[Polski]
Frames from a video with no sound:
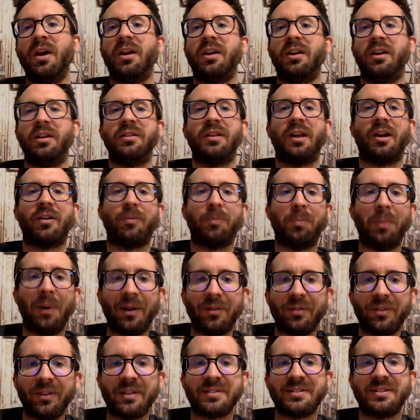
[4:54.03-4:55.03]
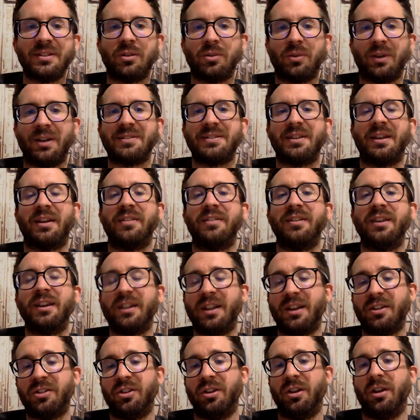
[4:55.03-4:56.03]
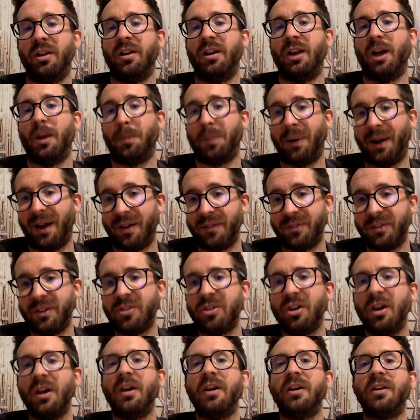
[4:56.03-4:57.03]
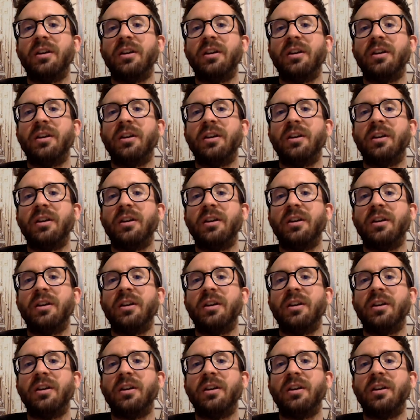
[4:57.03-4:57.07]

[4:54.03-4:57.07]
jednak w pewnych sytuacjach nie da się naprawić